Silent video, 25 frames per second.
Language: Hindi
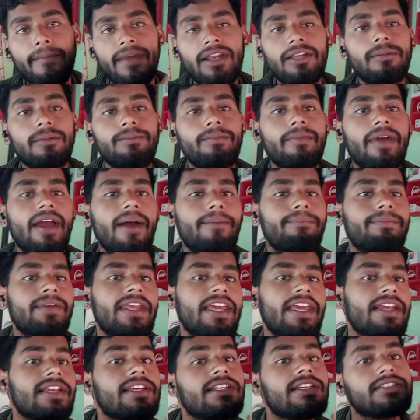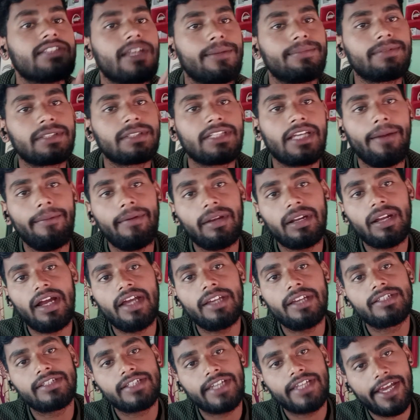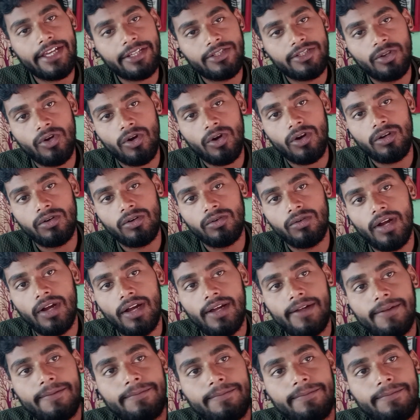मंथ मैं अपने एक सब्सक्राइबर का स्केच ड्रॉ करूँगा